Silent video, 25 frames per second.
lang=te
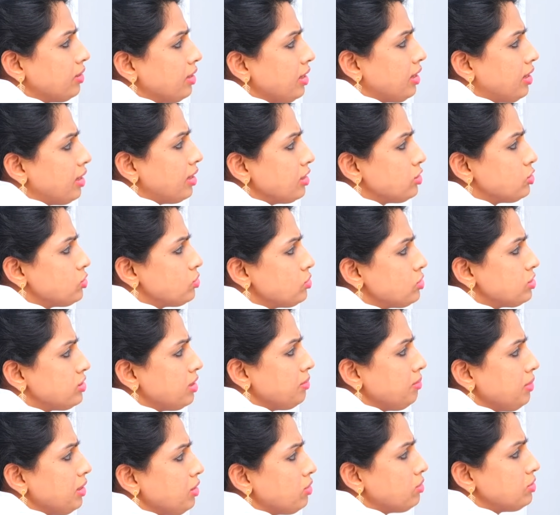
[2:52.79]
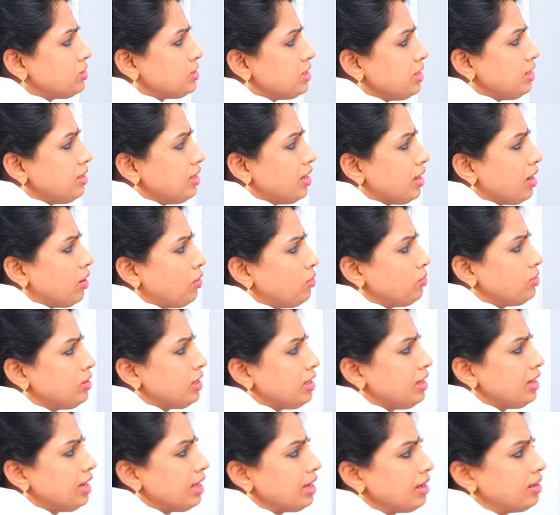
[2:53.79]
ఇక్కడ చూస్తే మీకు చిన్నగా
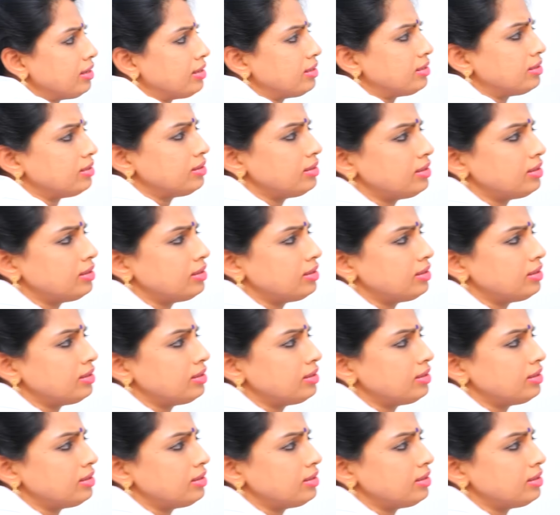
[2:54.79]
ఉంది నెక్